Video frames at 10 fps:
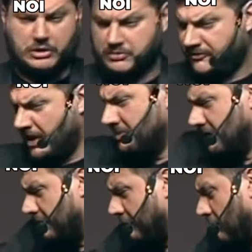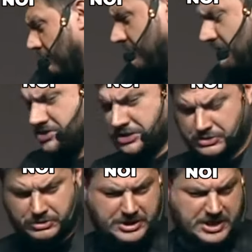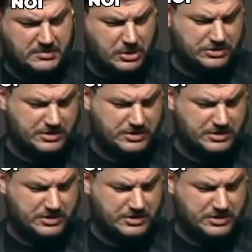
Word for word: sono nato in fabbrica per colpa dei miei genitori che gli erano